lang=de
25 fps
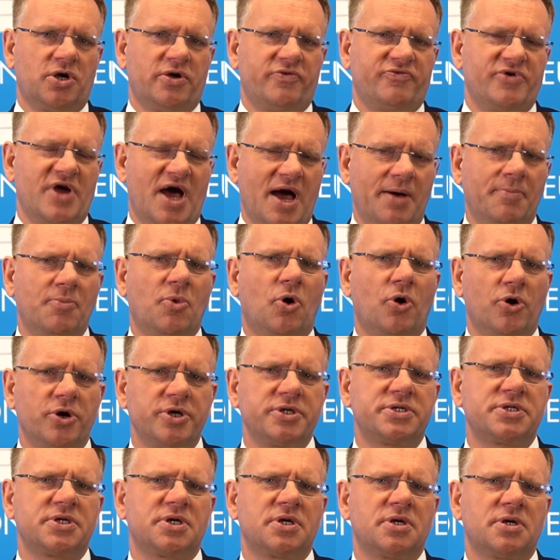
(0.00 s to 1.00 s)
Wir haben
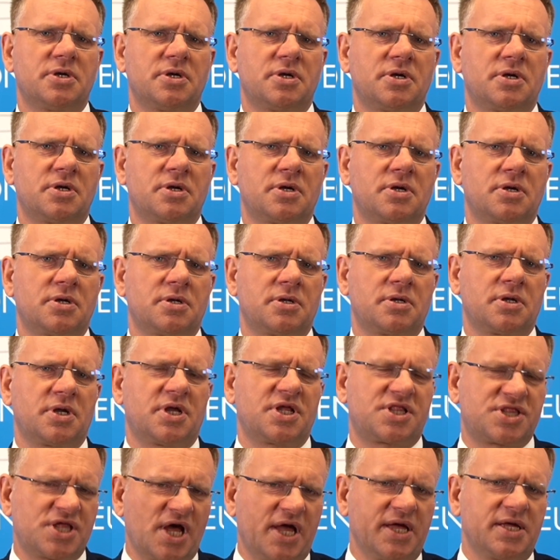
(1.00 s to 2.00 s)
heute
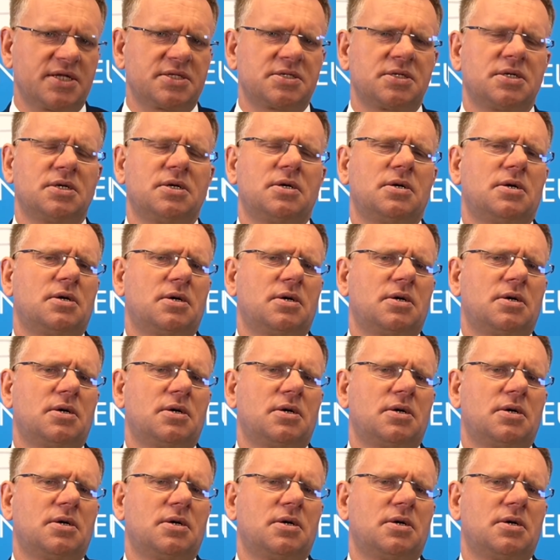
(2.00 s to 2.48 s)
gezeigt,